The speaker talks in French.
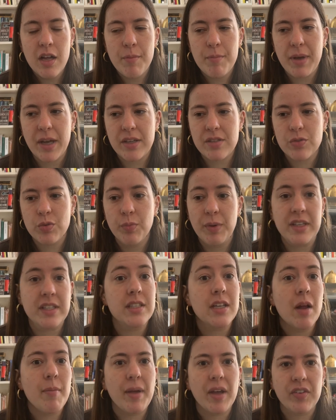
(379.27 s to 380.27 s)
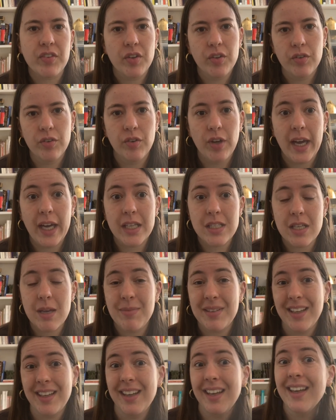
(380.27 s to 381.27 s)
parce que bah, si la personne
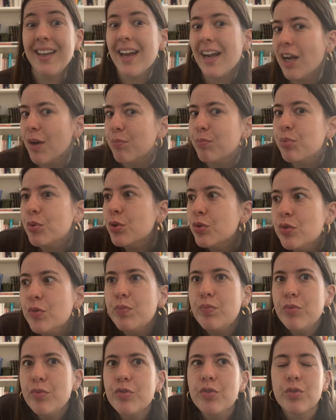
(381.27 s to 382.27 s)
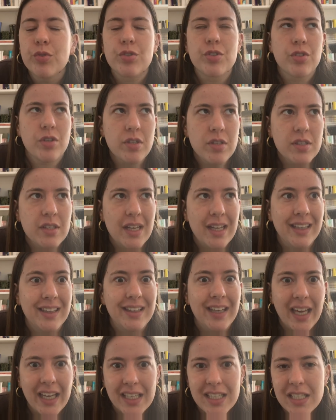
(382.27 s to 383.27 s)
accepte et elle a beaucoup plus de chances
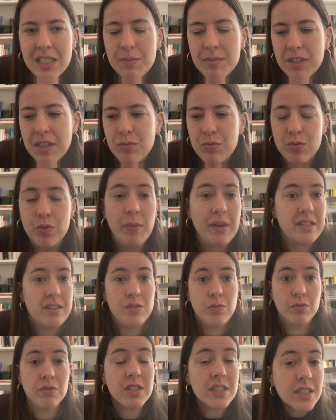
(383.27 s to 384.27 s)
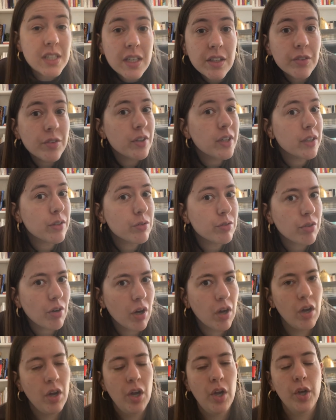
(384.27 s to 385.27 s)
d'accepter puisque bah, c'est son style de
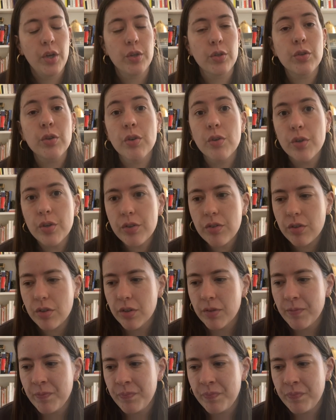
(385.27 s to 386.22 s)
lecture que l'autre,